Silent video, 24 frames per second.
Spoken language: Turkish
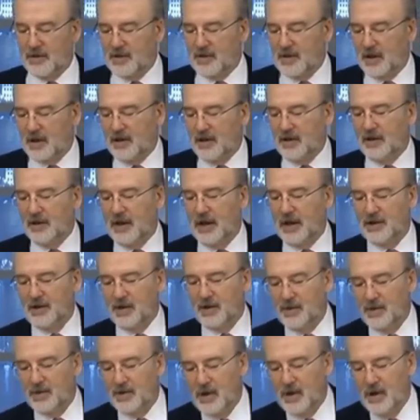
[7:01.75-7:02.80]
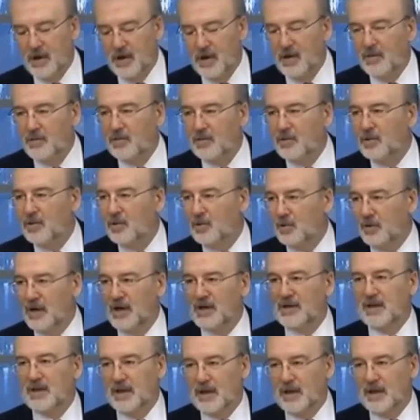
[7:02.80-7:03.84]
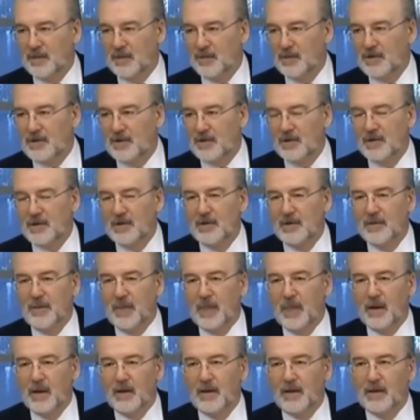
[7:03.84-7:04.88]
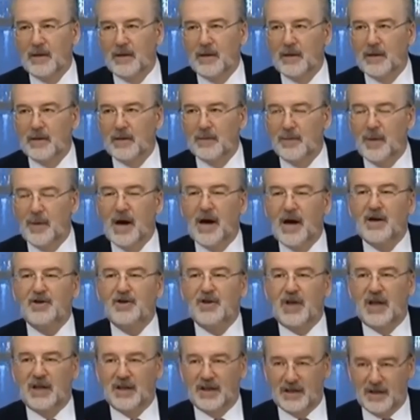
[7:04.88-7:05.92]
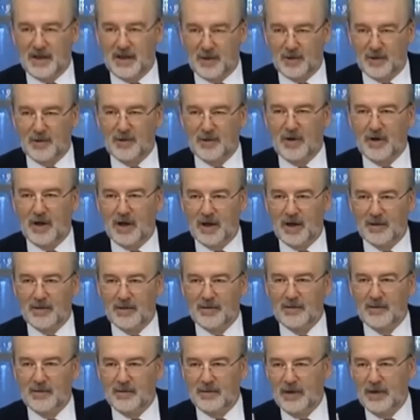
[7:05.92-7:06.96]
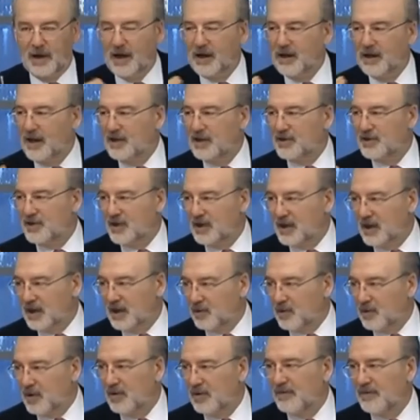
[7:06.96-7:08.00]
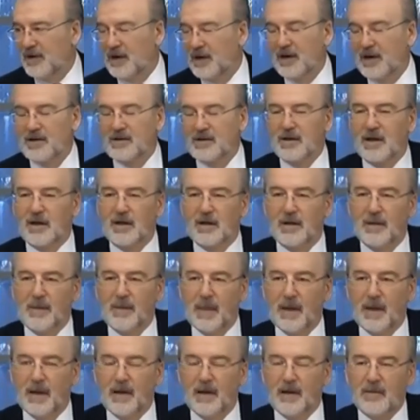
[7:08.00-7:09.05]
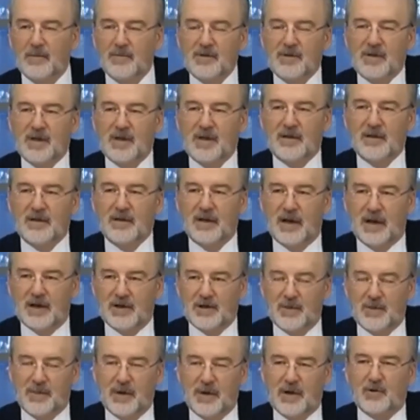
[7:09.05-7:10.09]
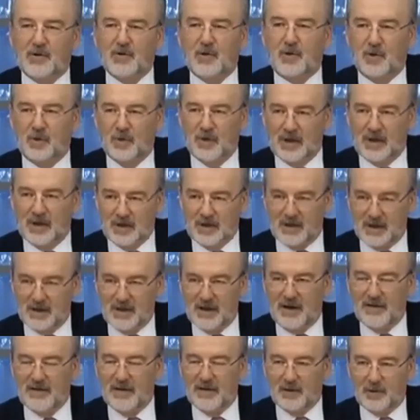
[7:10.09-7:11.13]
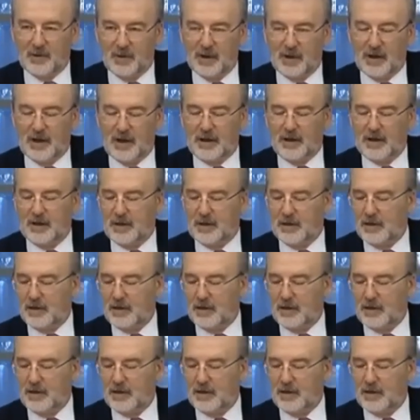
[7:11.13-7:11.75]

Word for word: yıllarca biz bu üniversitelerimizin e, bahar şenlikleri oluyor ya, evet. eğlenceler, konferanslar. Biz de yıllarca pek çok üniversiteye davetli olarak gittik.